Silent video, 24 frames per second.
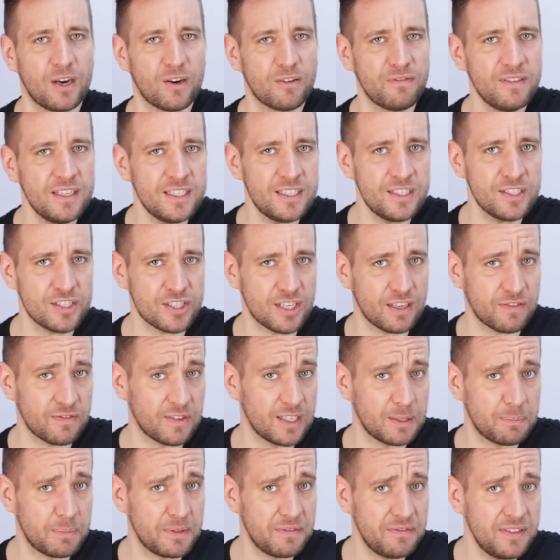auch
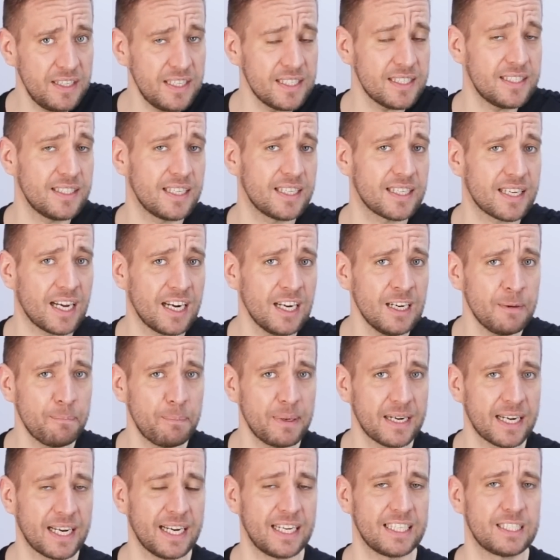wissenschaftlich bewiesene
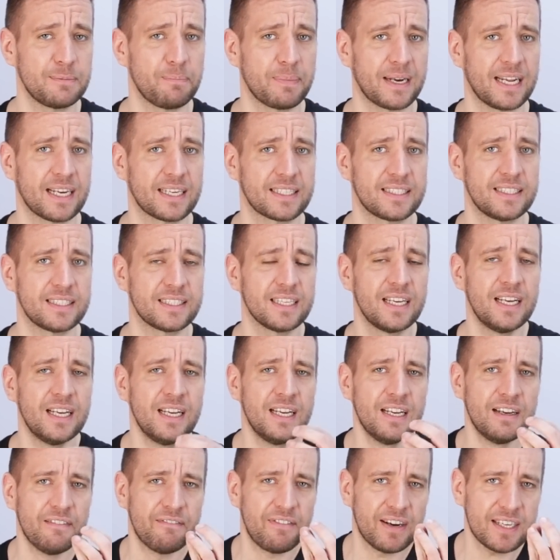Dankbarkeitspraxis,
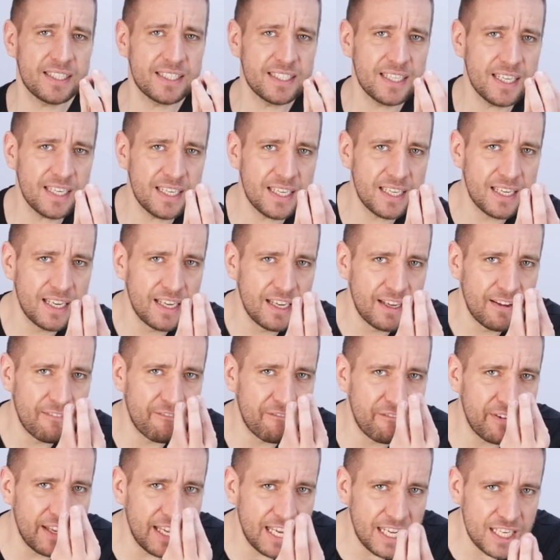was ja eine
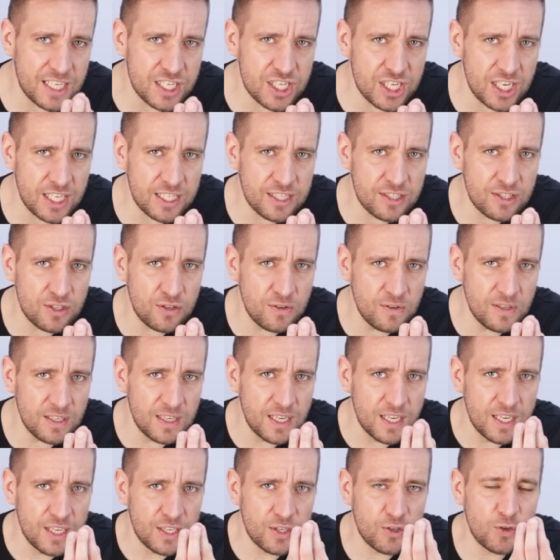Wertschätzung
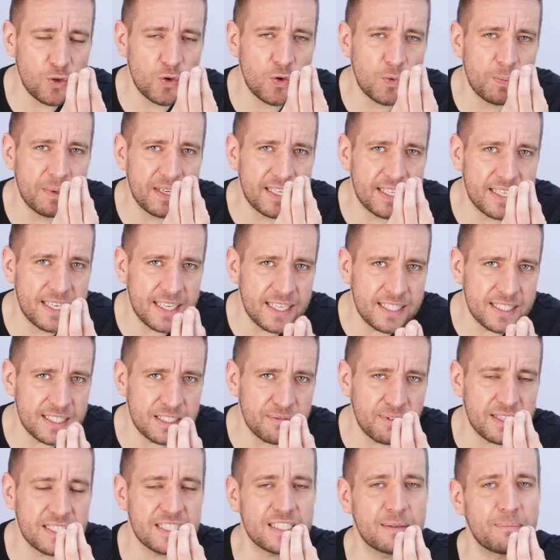gegenüber
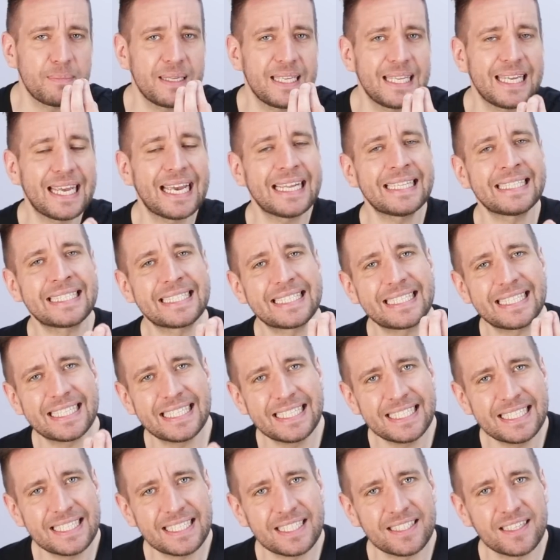das, was im Jetzt
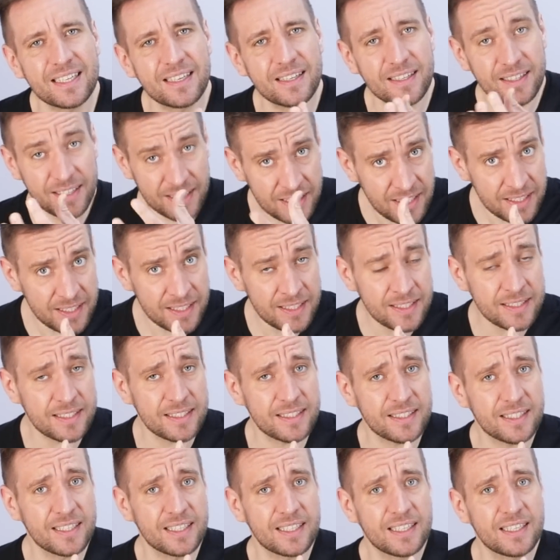ist,
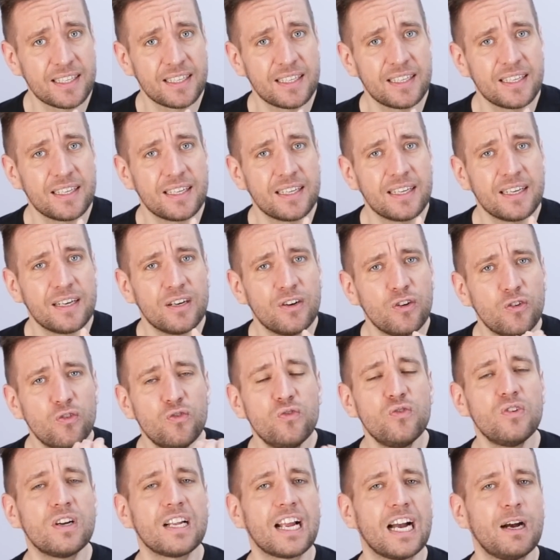ist,
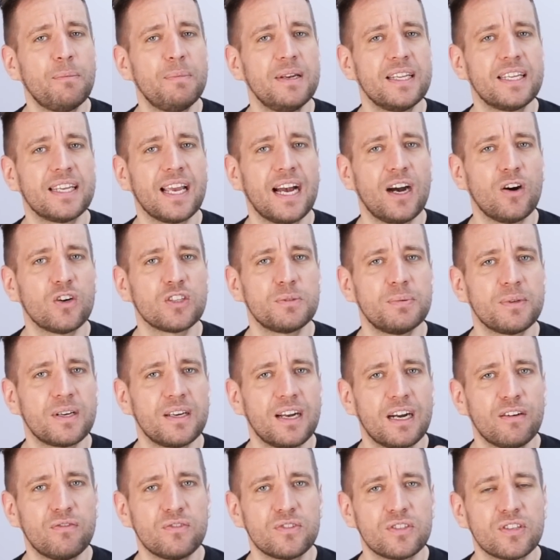unglaubliche
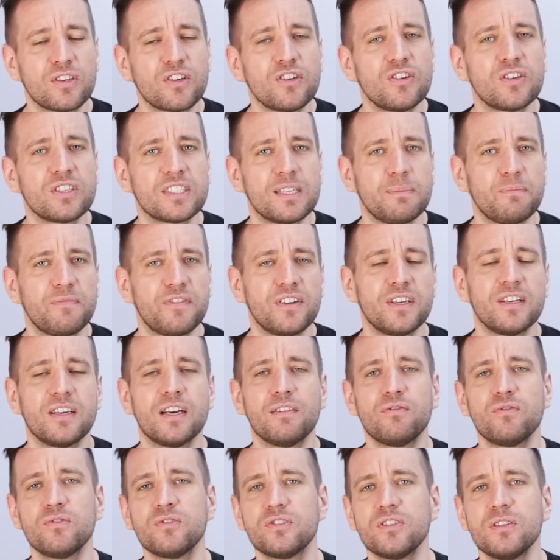Auswirkungen auf unser Glücksempfinden,
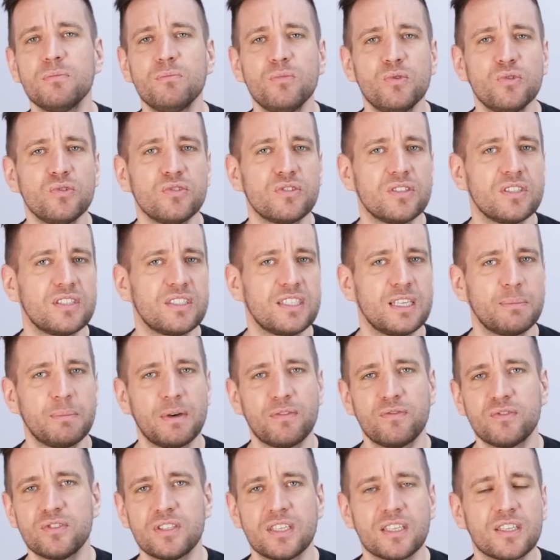auf unser Immunsystem,
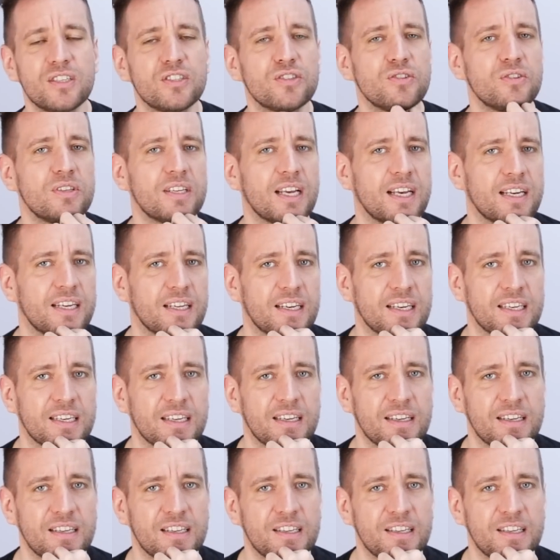auf unsere Gesundheit hat.